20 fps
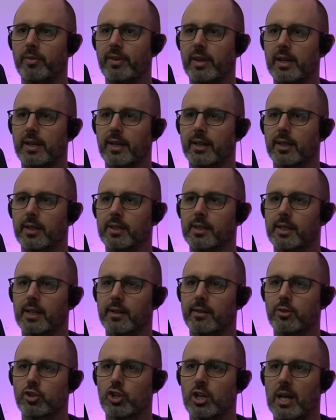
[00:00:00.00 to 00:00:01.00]
wegen der
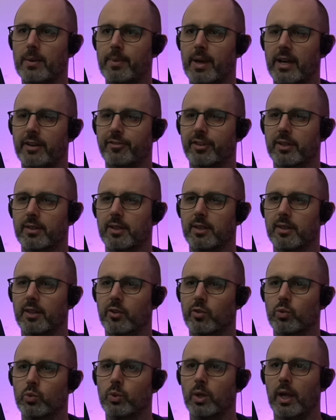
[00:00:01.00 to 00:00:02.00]
ganzen Schleimer einfach nicht
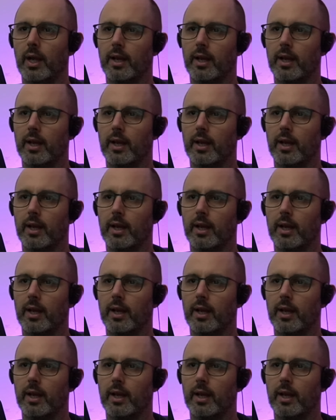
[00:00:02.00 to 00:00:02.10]
dazu.